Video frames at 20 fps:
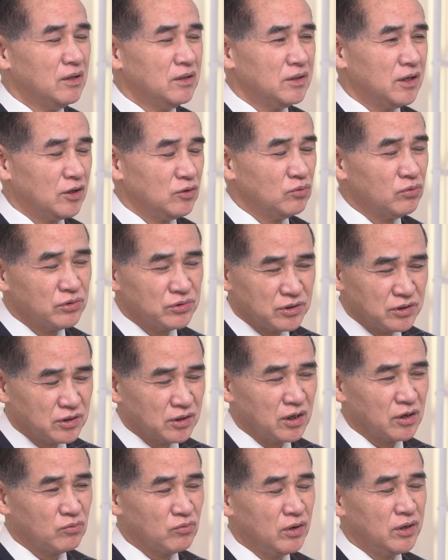那如果是这
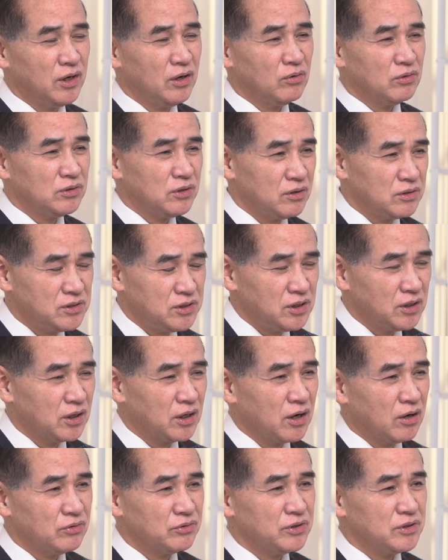个观念，我就要警
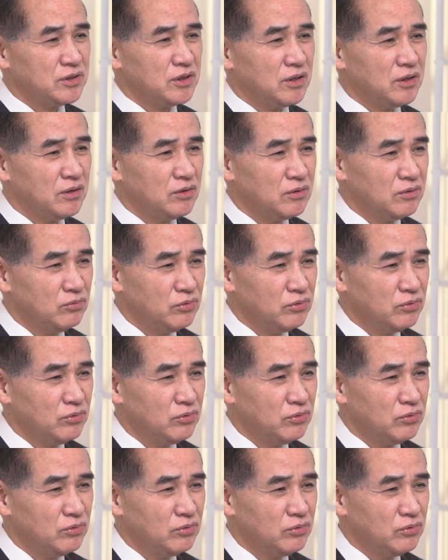告这些